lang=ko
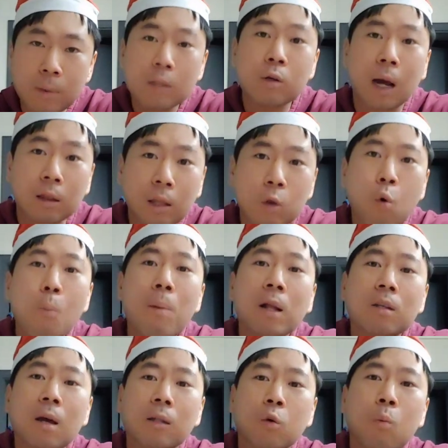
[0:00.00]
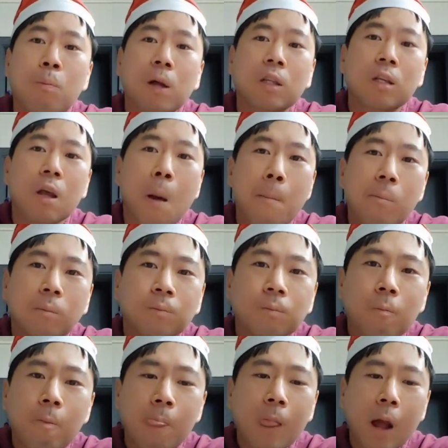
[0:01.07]
집에서 간단히 홈파티 하는 거 홈파티.
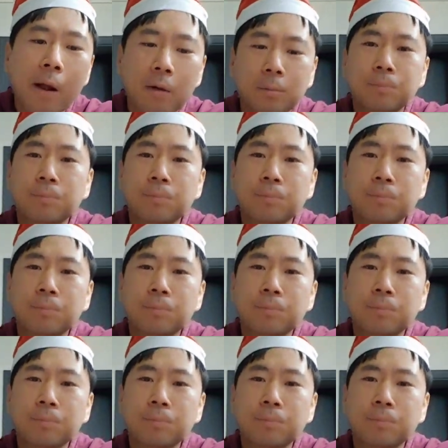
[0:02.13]
음.